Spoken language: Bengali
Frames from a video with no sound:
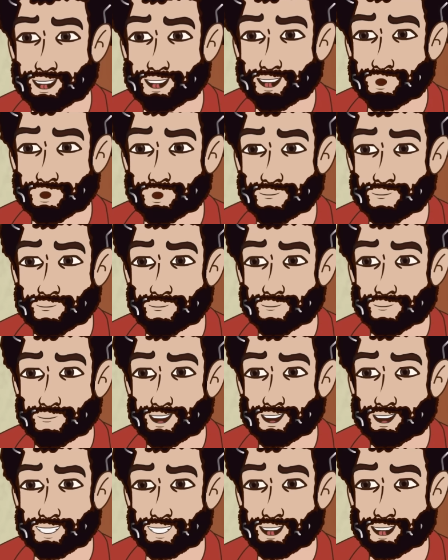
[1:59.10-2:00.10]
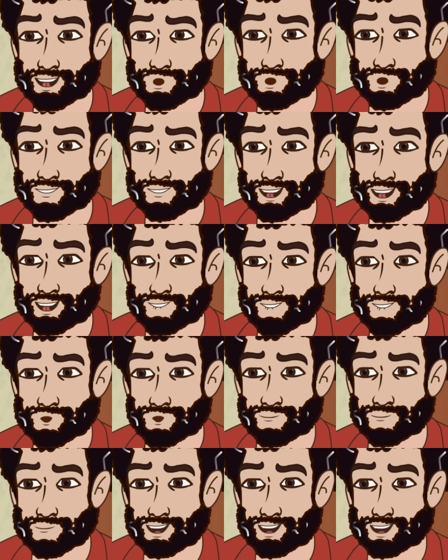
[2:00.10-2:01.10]
না না আমি এত
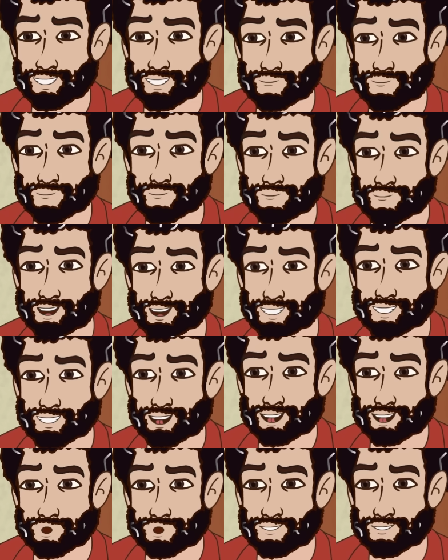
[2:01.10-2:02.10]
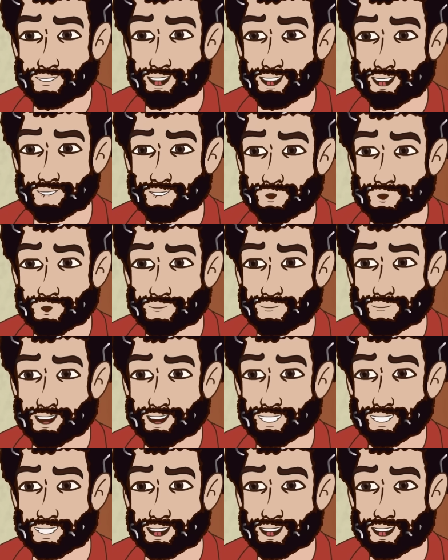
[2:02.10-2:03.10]
রাতে এই অফিস ছেড়ে
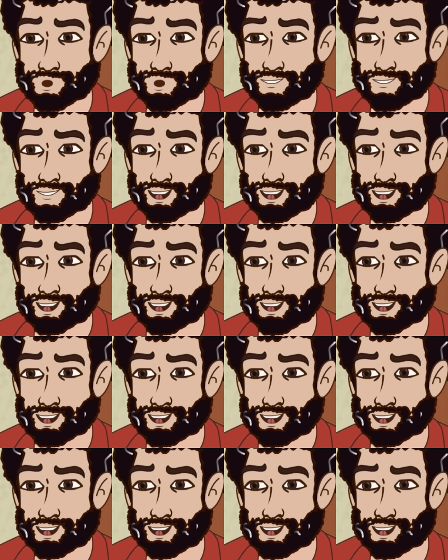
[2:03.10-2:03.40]
কোথাও যাচ্ছি